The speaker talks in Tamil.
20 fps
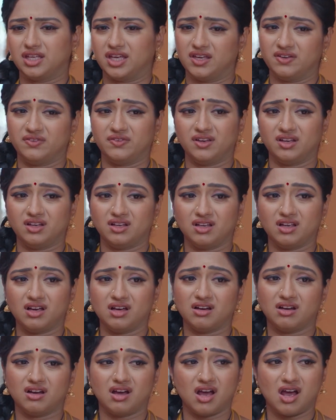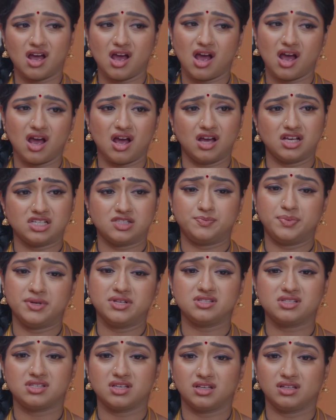தேவையில்லாம
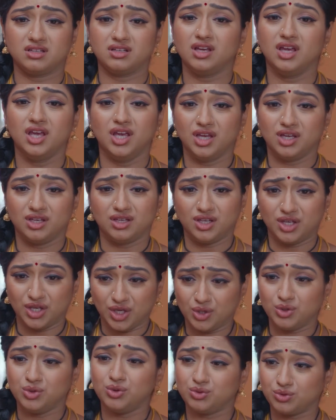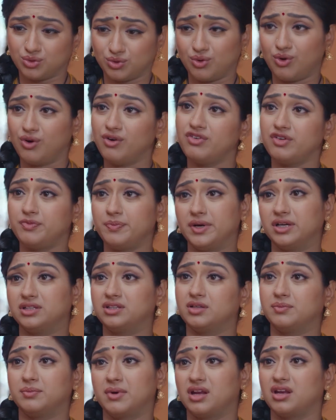ஹஸ்பண்ட் சார இன்னும்
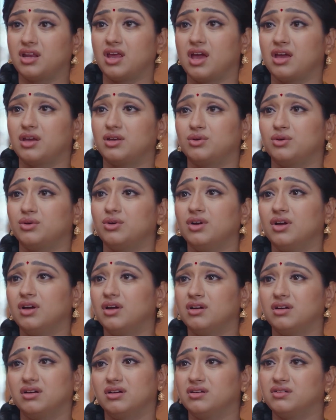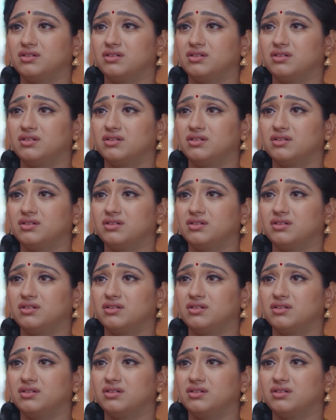கோவப்படுத்துற மாதிரி ஆயிடும்